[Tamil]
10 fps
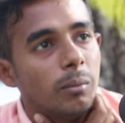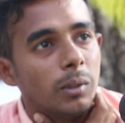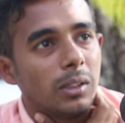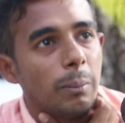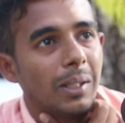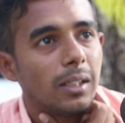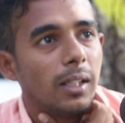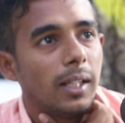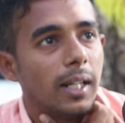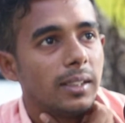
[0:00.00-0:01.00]
மோஸ்ட்லி
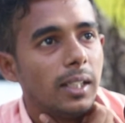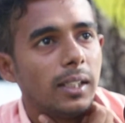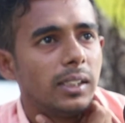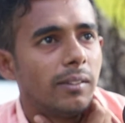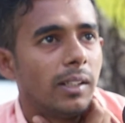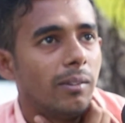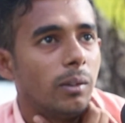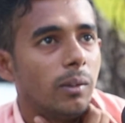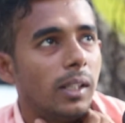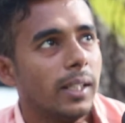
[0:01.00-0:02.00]
மற்றவங்க அரசியல் கட்சி வேணால்
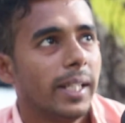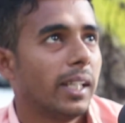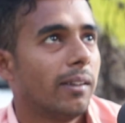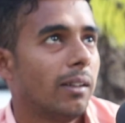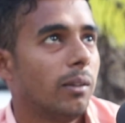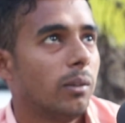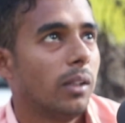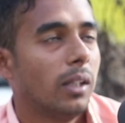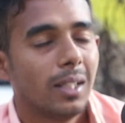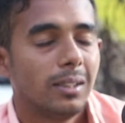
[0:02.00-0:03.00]
வருவாங்க நடிகர் வேணால்
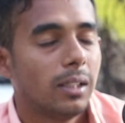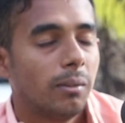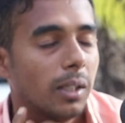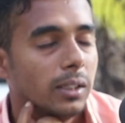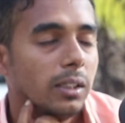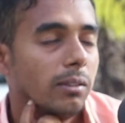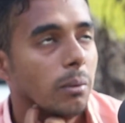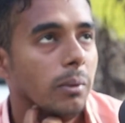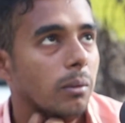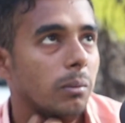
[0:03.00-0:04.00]
வருவாங்க அரசியல் அஜித்
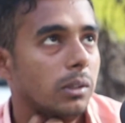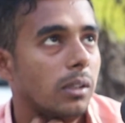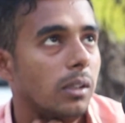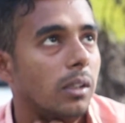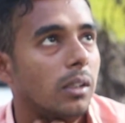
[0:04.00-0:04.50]
வரமாட்டார் மோஸ்ட்லி